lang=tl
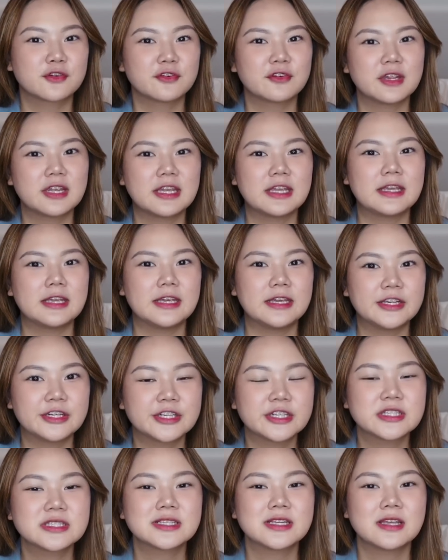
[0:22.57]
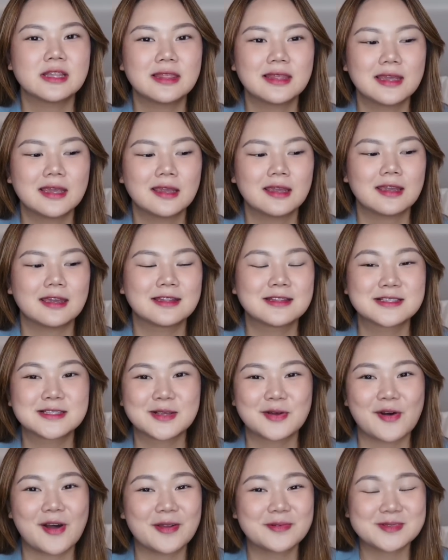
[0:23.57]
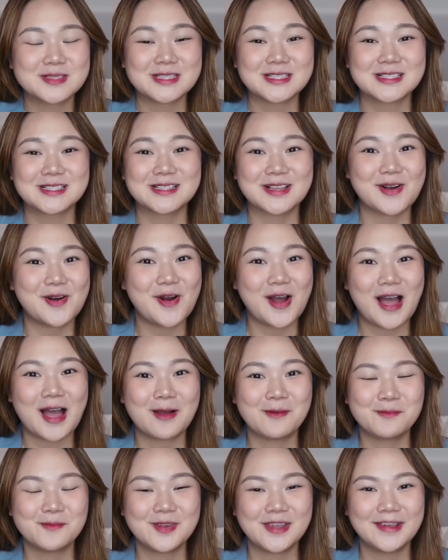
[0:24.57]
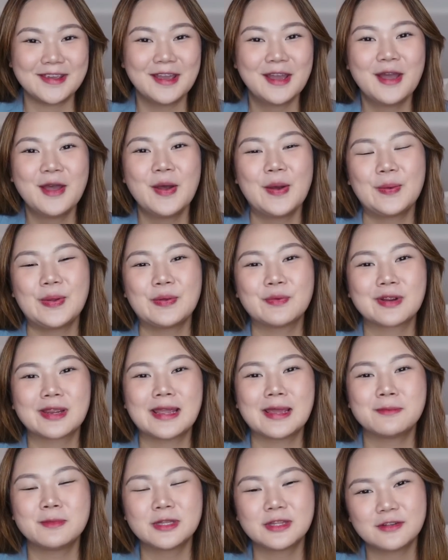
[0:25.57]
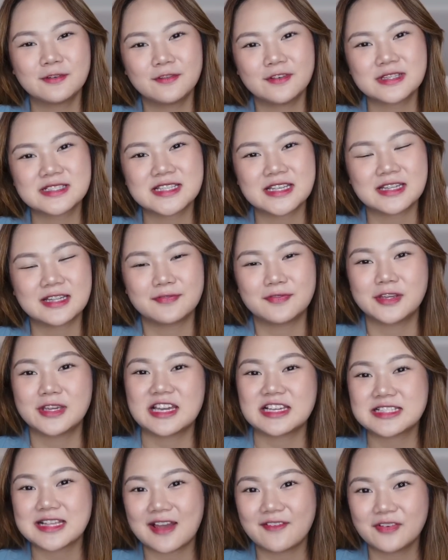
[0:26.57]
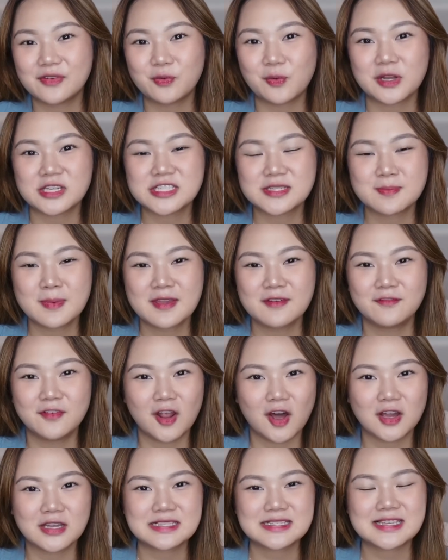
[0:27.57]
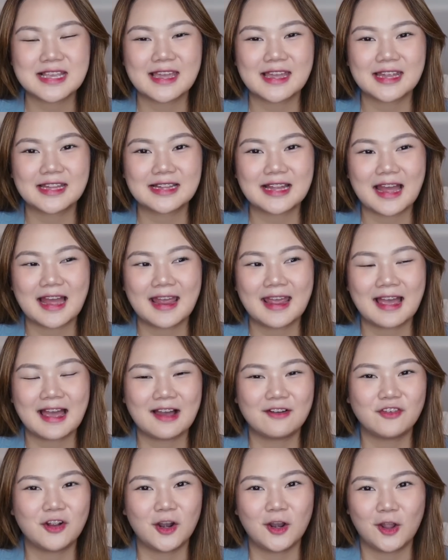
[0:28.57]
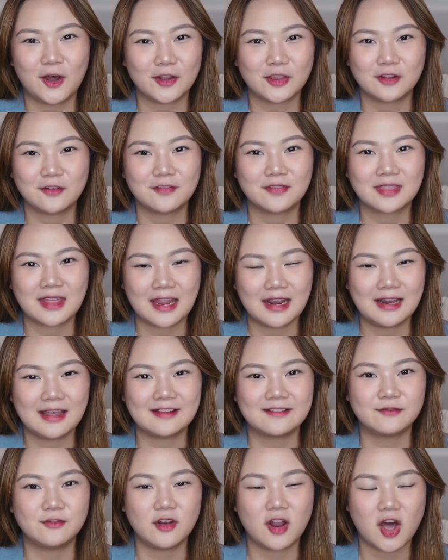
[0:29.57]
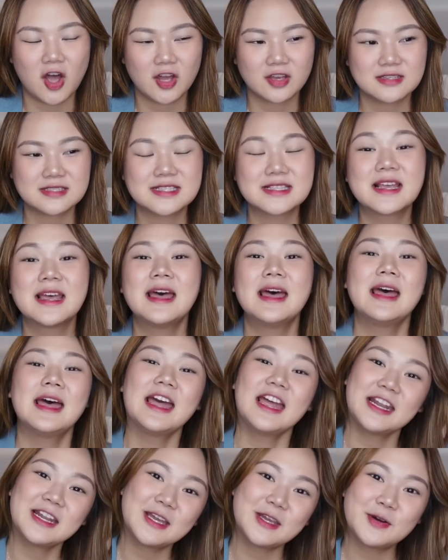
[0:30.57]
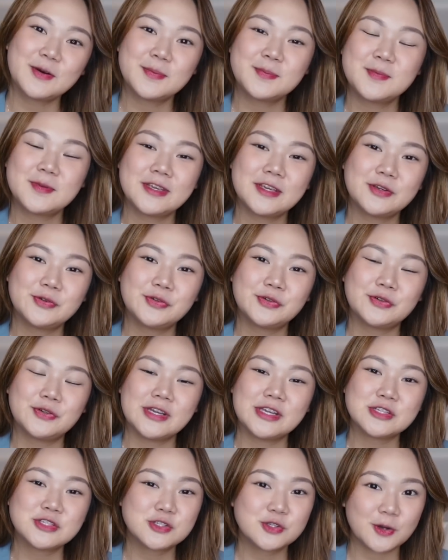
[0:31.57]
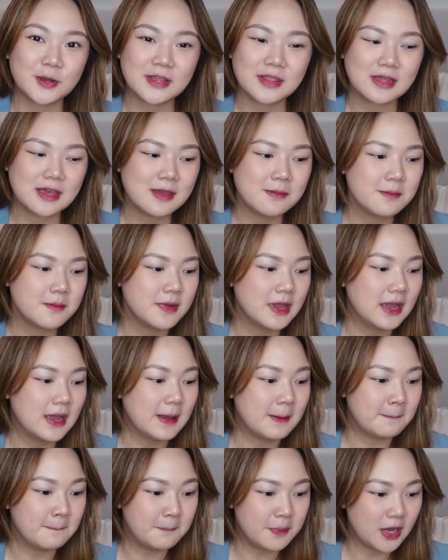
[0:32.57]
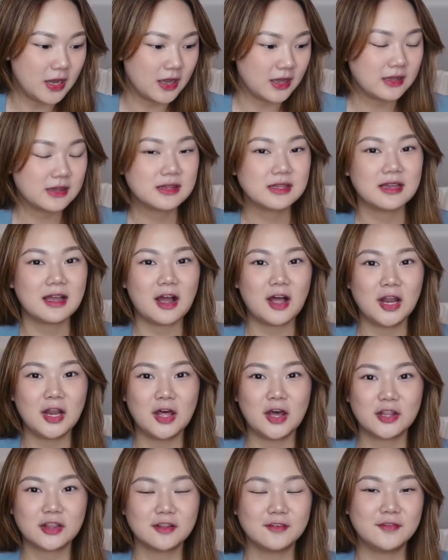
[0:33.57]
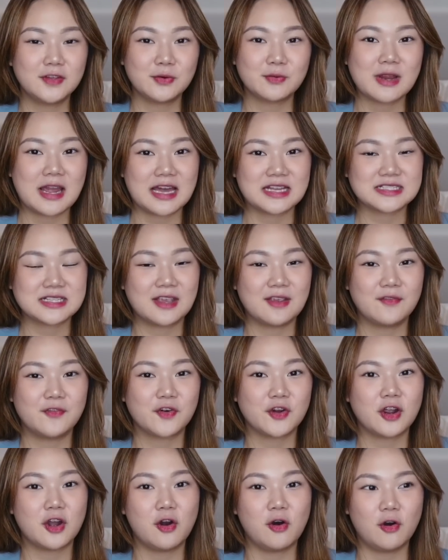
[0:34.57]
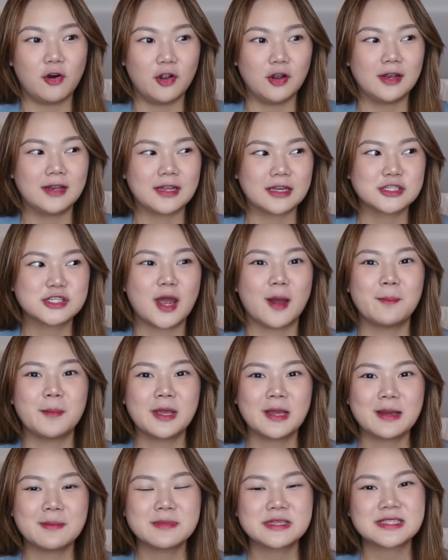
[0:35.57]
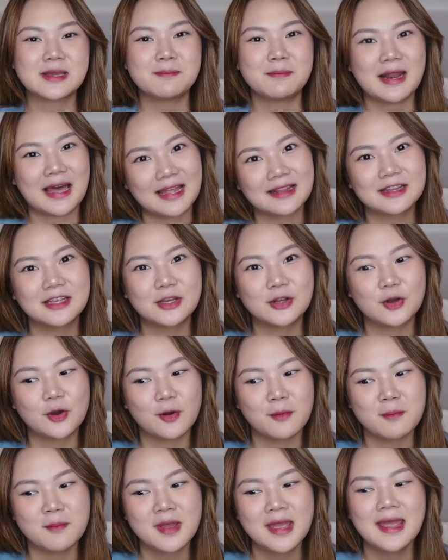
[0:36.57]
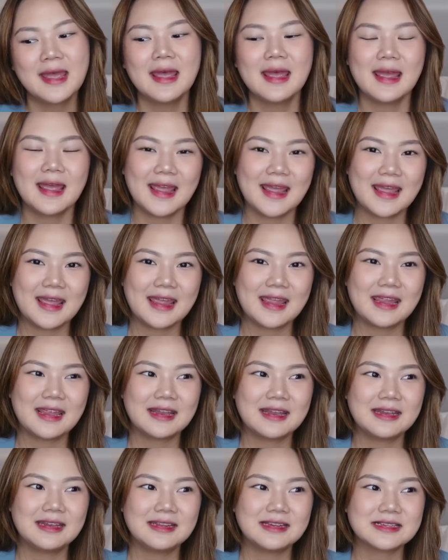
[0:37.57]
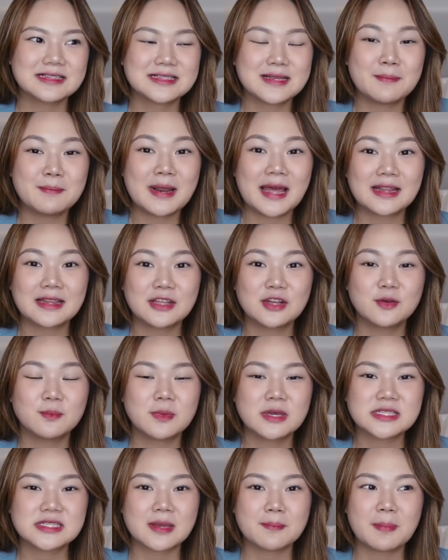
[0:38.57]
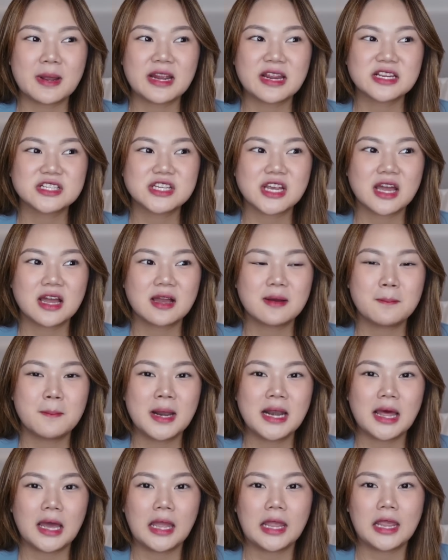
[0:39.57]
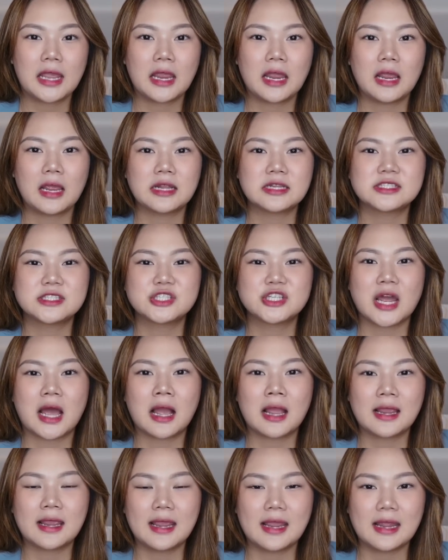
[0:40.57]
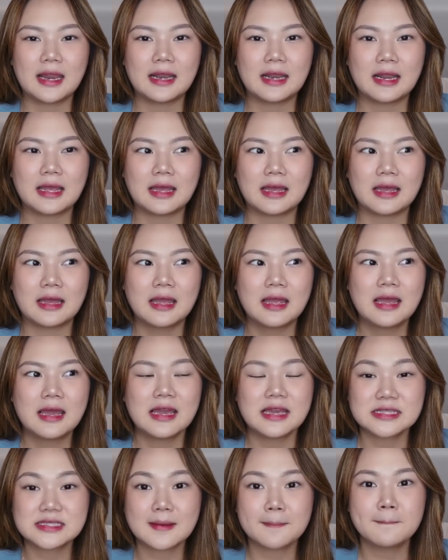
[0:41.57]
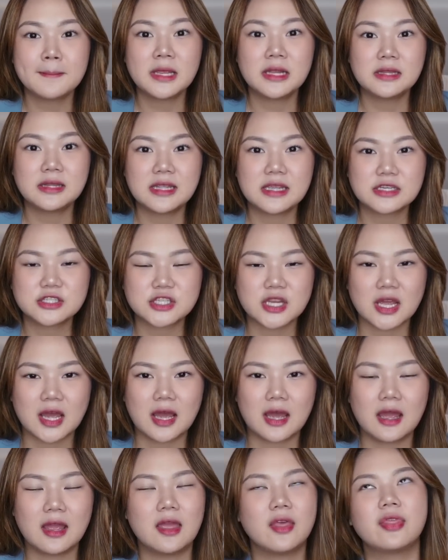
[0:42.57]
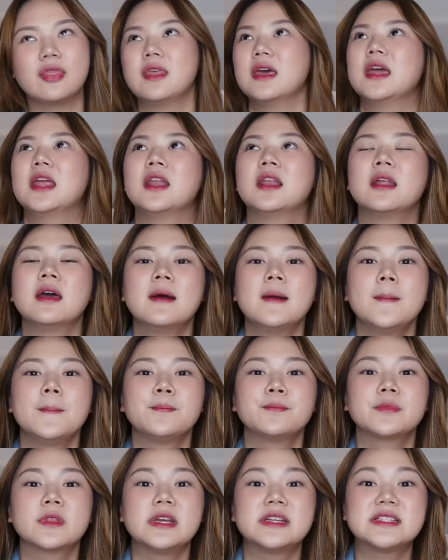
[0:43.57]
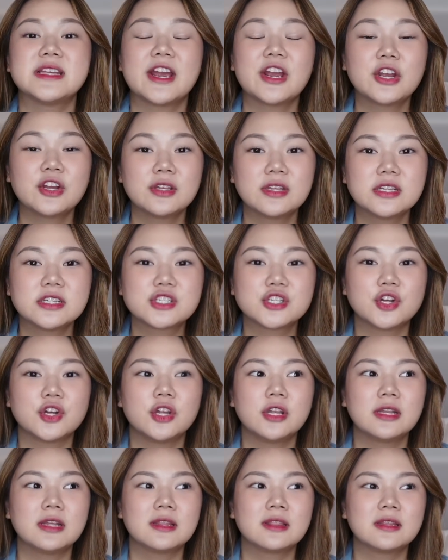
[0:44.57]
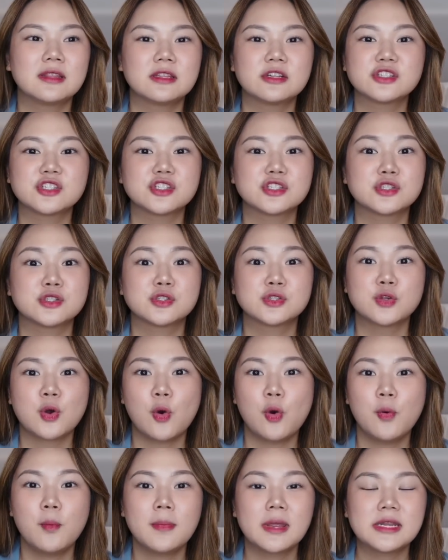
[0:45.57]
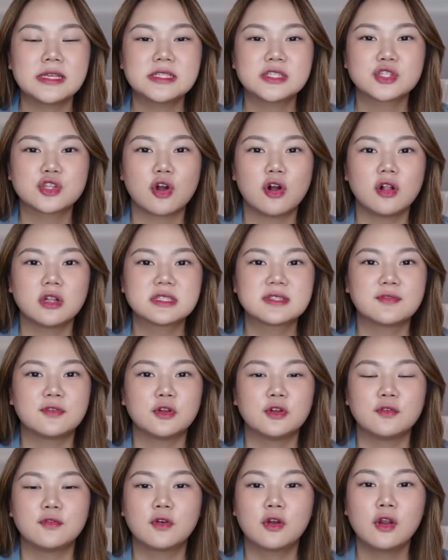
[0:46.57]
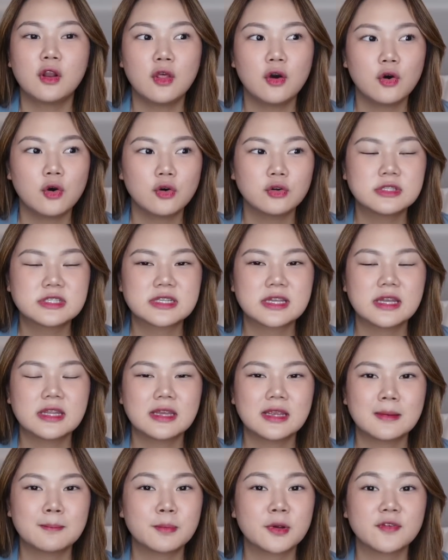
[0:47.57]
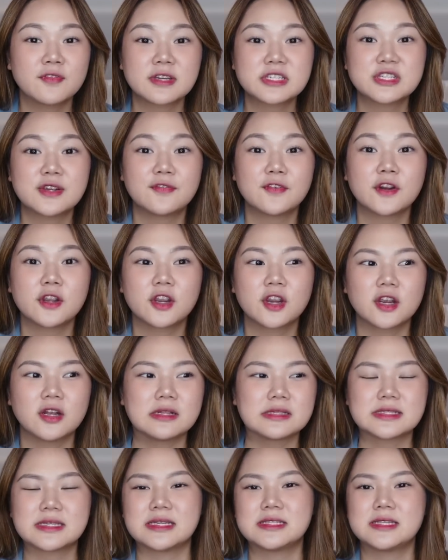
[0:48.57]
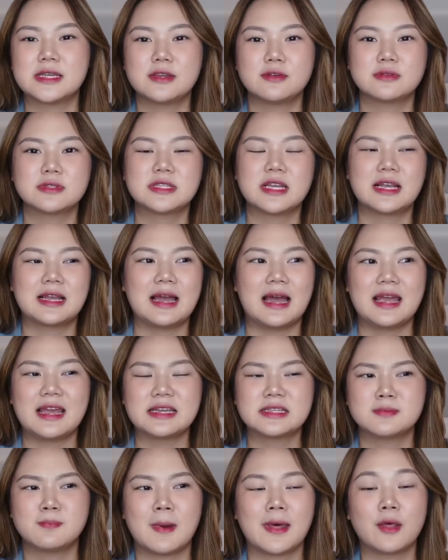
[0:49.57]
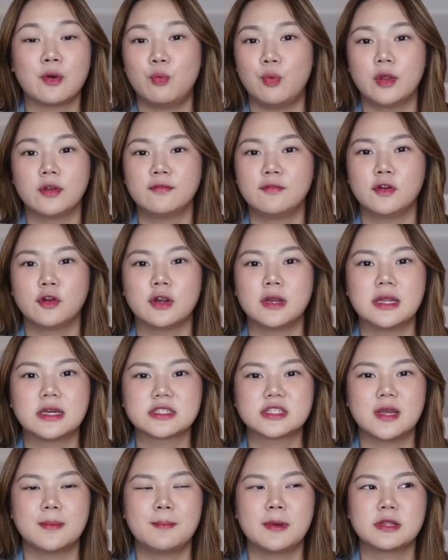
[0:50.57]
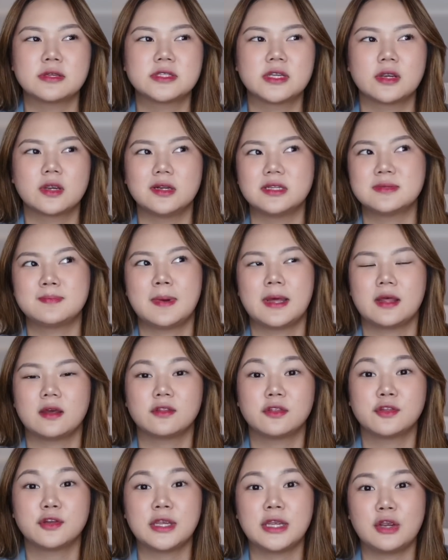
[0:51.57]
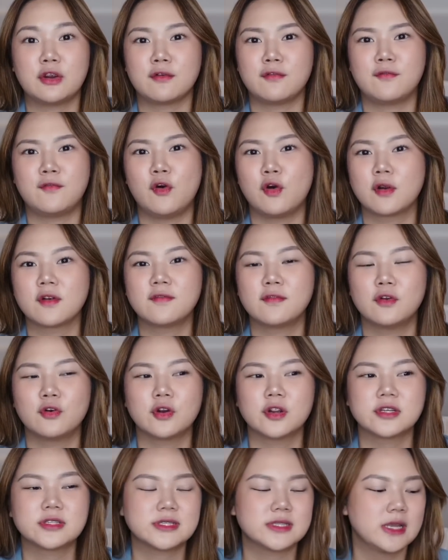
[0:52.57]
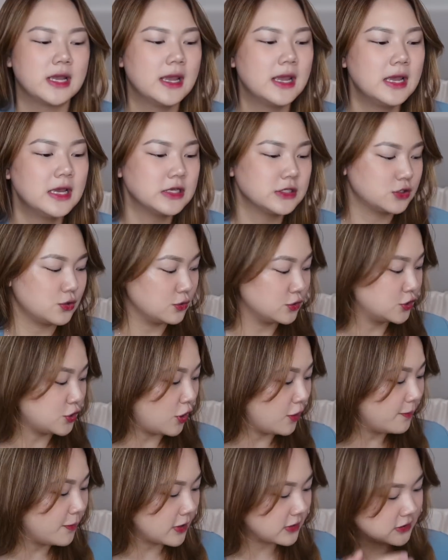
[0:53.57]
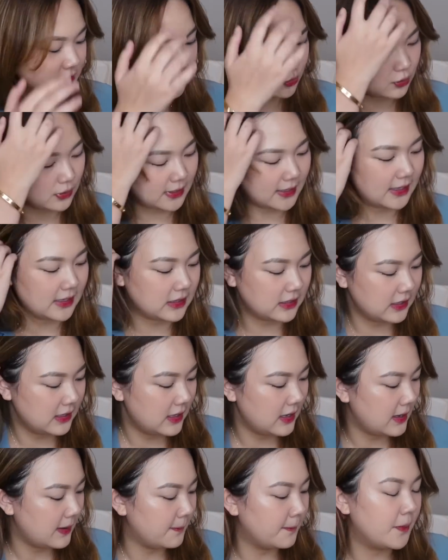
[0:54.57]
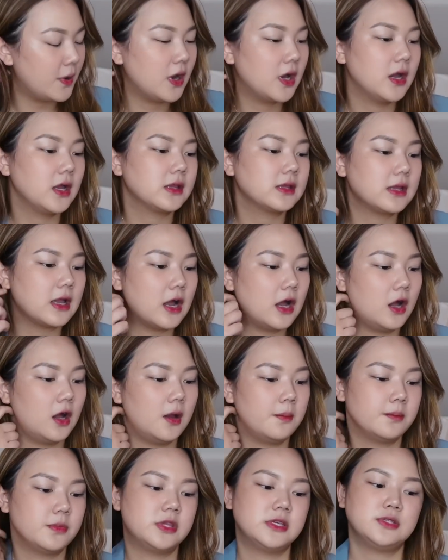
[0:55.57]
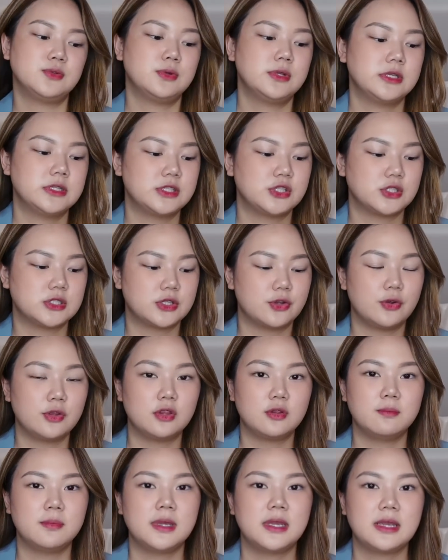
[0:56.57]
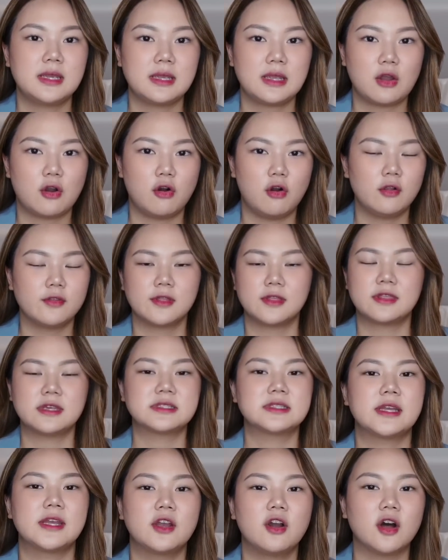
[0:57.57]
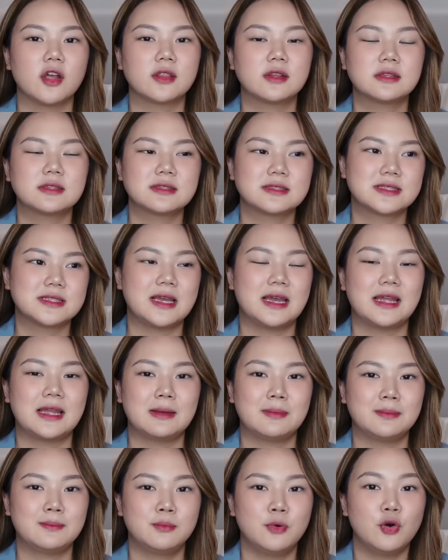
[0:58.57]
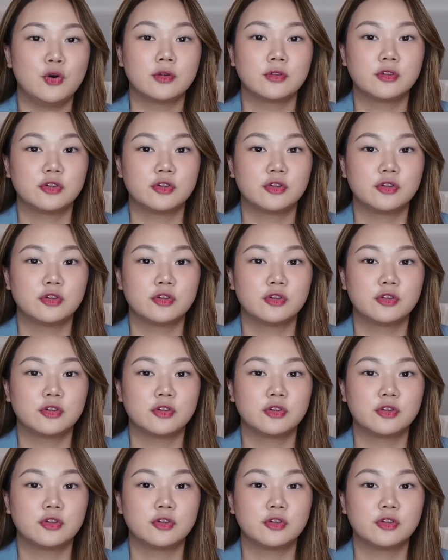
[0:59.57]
three years, I think. And so I'm just so happy we were able to visit. If you guys haven't watched my vlogs yet, I have a lot of Thailand vlogs and I hope you enjoy them. But a lot of you were asking for a haul. Nag-shopping kami sa Platinum And sa Platinum kasi para siyang malaking tiyangge na isang building siya. And then It's air conditioned and then there's just so many stalls full of clothes, ganyan. Perfect siya for girls kasi yung sa guys parang one floor lang siya pero sa girls parang three or four floors. So sobrang sulit. But um, this one is just going to be all the things I got sa buong